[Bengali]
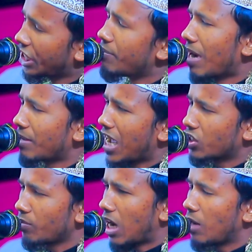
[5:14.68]
ইমামে
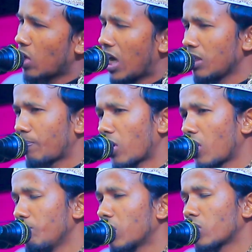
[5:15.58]
আজম আবু হানিফা
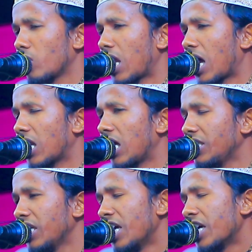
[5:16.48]
রহমতুল্লাহ আলাই
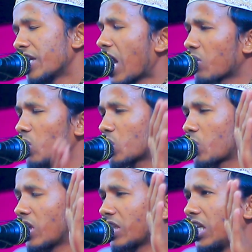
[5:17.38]
নাকচ
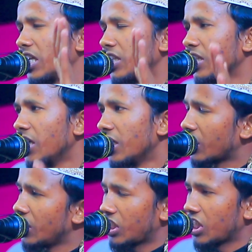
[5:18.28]
করে দিলেন
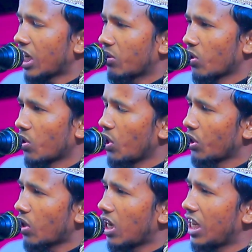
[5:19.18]
তিনি সেটা গ্রহণ
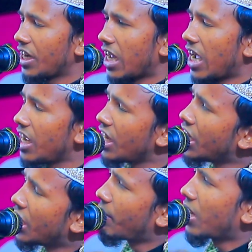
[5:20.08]
করলেন না
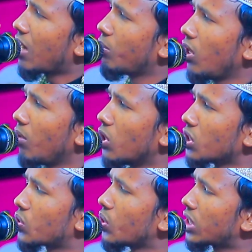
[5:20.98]
এবার আবুল
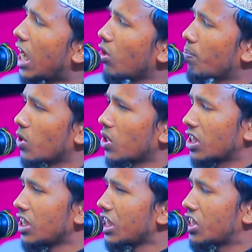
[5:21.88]
মনসুর তার উপর
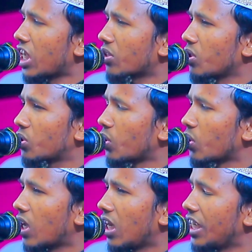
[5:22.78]
নির্যাতন শুরু
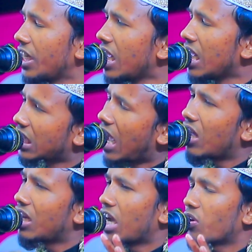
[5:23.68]
করলেন
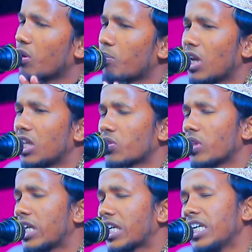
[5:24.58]
তাহলে এখন বলেন তো
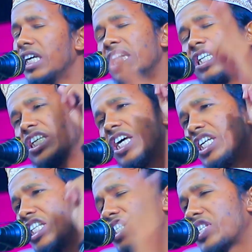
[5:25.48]
দেখি যে
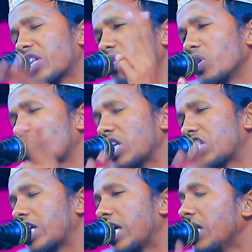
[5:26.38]
নির্যাতন
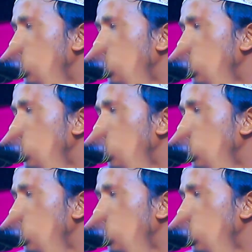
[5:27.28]
করেছে